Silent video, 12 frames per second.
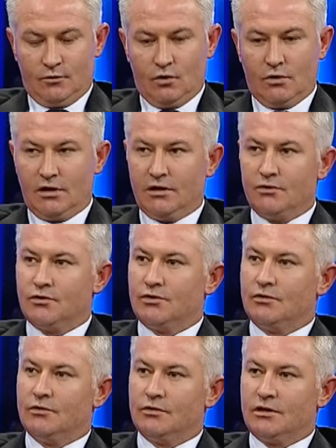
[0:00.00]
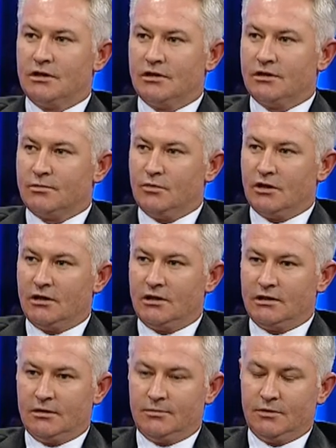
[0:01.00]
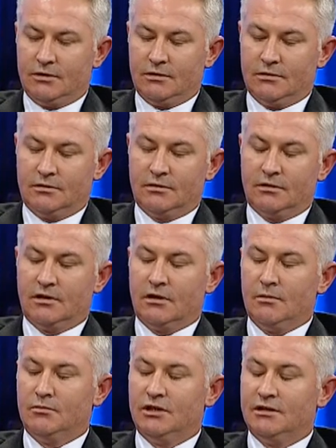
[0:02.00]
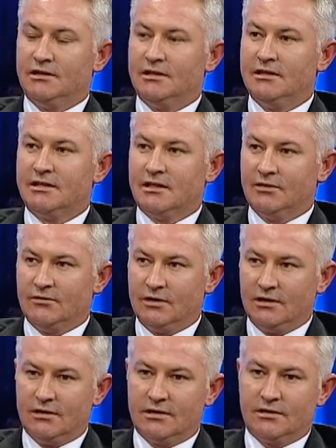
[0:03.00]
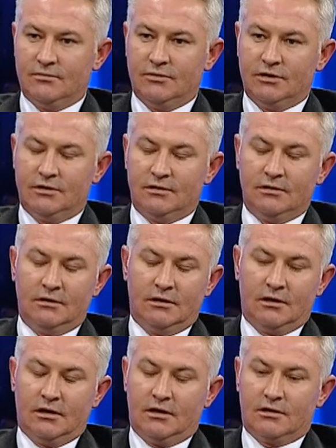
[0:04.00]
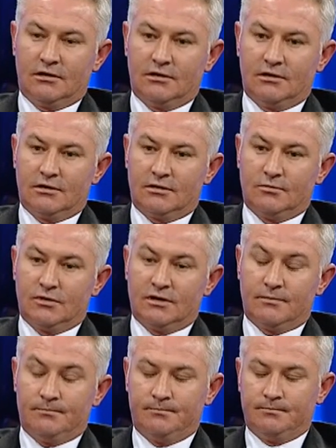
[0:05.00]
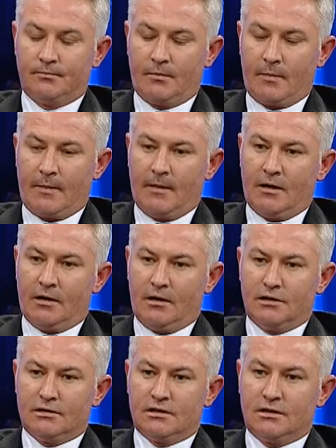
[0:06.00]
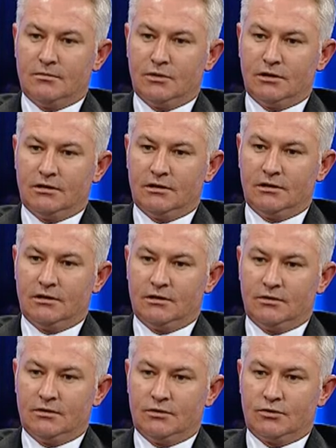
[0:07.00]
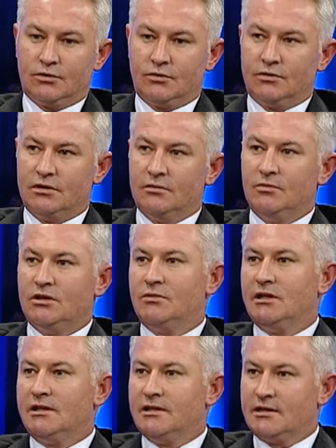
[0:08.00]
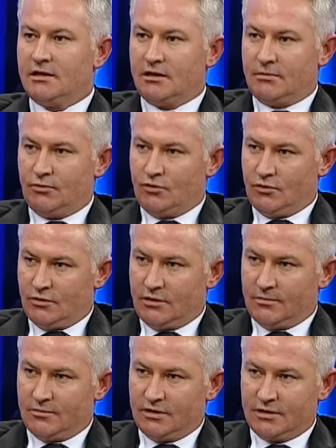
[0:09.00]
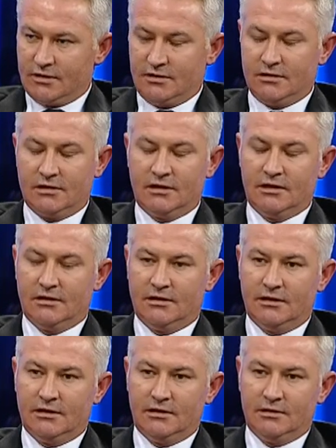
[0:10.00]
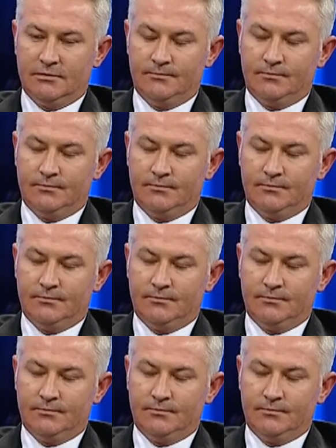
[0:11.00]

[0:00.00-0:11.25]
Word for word: olağanüstü çalışmalar yapan tam bir dil sevdalısı bir arkadaşımız. Aynı zamanda da e, çok iyi bir bilgisayar programcısıdır kendileri.